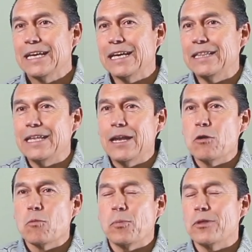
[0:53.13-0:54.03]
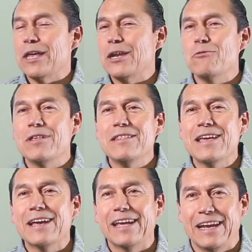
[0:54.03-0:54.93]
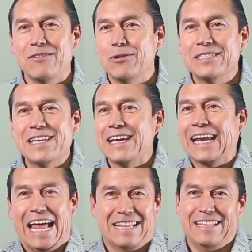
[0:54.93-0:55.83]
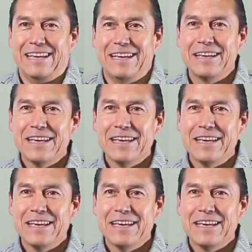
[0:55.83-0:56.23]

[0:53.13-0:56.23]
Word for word: que tienen un poder y no no es ni grande